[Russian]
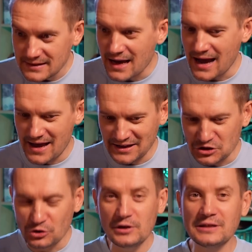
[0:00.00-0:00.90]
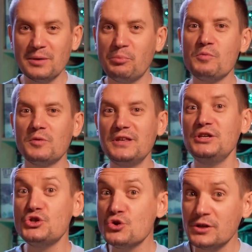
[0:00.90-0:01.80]
И да, этот ролик напомнил мне
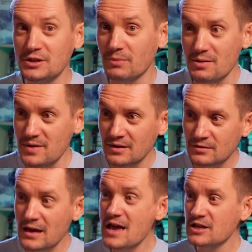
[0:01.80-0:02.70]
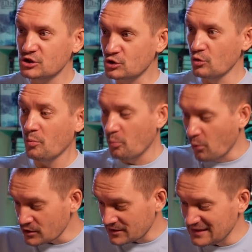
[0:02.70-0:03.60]
еще один момент, что
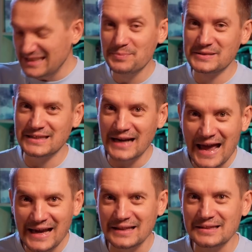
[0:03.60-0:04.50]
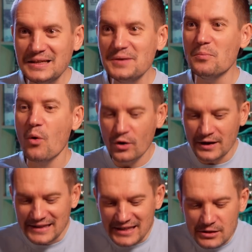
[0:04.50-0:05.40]
после дипстрайка ты
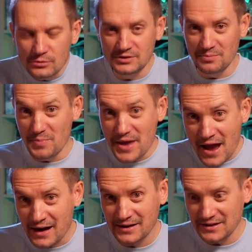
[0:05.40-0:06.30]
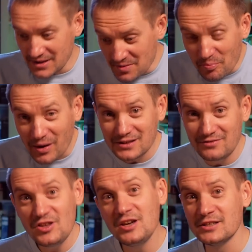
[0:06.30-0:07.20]
мог кинуть бег и
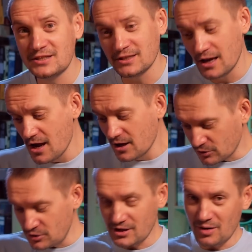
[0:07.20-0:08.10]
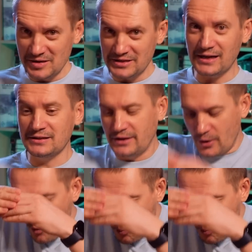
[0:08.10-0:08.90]
подвигаться. То есть облитераторы